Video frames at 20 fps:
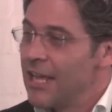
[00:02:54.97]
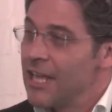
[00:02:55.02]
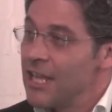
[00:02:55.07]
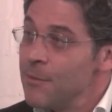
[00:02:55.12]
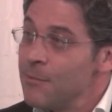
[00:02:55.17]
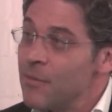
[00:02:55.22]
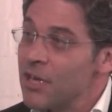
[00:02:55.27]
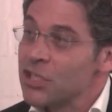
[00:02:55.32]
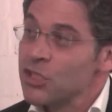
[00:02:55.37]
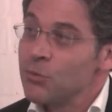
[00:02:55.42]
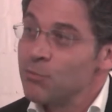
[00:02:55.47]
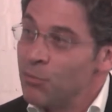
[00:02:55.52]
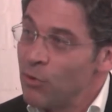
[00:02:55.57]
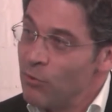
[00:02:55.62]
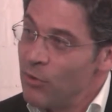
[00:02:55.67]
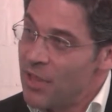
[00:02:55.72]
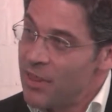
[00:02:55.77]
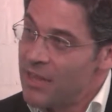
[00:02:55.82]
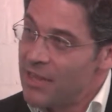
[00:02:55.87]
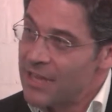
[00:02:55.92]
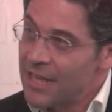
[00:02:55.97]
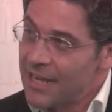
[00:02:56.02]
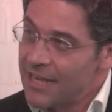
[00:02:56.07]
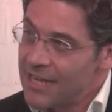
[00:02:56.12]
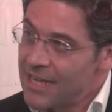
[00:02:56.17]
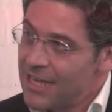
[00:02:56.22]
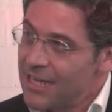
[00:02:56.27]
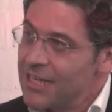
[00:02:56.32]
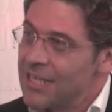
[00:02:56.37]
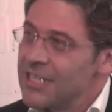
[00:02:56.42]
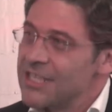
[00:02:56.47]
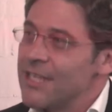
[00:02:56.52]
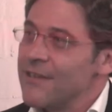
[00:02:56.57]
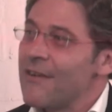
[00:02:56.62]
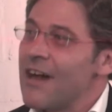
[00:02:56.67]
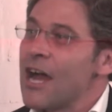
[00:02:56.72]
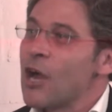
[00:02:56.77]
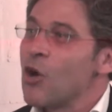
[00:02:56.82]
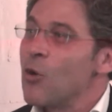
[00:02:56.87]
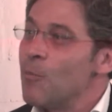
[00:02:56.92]
inversión publicitaria se
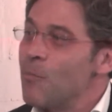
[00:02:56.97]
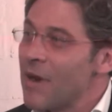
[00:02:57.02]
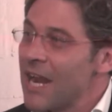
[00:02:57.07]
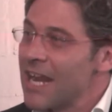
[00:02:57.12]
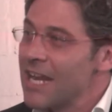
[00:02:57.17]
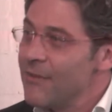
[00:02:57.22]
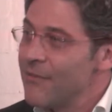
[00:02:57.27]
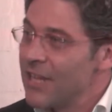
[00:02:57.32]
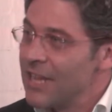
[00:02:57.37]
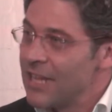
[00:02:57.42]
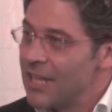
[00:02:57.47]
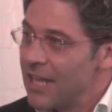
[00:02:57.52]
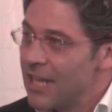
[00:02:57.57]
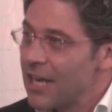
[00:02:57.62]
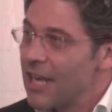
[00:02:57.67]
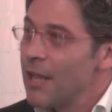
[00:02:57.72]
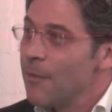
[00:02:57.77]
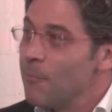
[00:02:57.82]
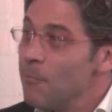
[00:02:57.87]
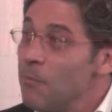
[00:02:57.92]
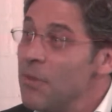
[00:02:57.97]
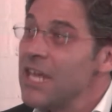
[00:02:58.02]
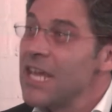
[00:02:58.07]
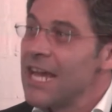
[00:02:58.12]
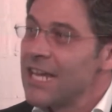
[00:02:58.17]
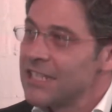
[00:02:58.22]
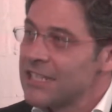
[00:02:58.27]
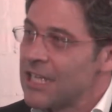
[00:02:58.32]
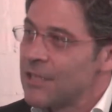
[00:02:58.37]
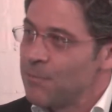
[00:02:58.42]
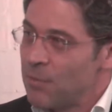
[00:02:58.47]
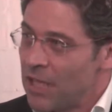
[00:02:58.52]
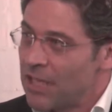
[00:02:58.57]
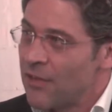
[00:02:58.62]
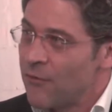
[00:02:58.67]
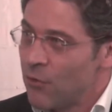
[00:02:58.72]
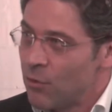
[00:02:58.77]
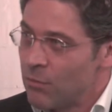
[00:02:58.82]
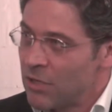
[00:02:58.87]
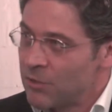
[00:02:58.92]
va a comprar y vender vía estas
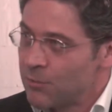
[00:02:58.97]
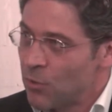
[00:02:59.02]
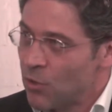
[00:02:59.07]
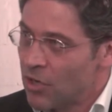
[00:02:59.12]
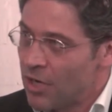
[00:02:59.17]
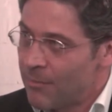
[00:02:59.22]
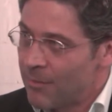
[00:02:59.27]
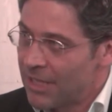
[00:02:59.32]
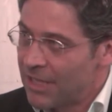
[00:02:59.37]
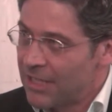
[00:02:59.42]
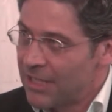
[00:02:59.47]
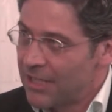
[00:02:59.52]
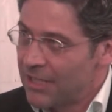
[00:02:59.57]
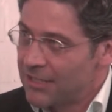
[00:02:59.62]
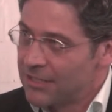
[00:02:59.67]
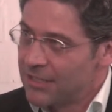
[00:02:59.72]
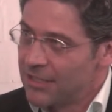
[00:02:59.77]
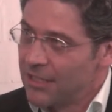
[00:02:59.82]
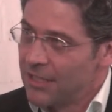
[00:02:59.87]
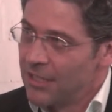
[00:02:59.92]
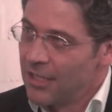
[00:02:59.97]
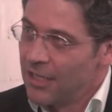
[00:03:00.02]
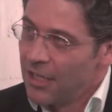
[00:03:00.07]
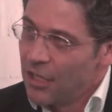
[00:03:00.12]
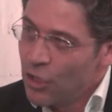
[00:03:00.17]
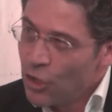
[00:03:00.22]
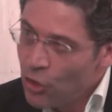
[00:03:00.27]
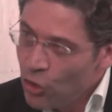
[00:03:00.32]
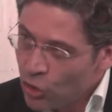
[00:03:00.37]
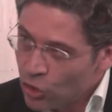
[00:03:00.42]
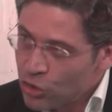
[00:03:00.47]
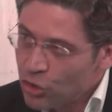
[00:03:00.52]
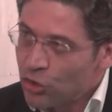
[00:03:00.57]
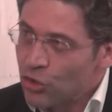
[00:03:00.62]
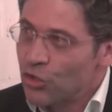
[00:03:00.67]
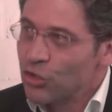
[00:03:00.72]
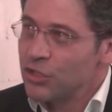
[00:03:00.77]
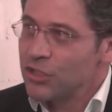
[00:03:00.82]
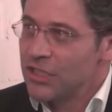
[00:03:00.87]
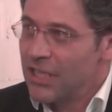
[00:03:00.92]
plataformas programáticas. Exacto.
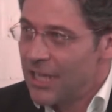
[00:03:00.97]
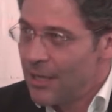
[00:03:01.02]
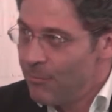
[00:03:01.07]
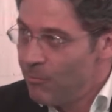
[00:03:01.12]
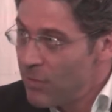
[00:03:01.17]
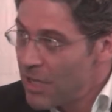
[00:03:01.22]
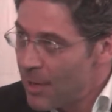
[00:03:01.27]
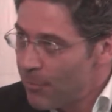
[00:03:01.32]
Nosotros en vía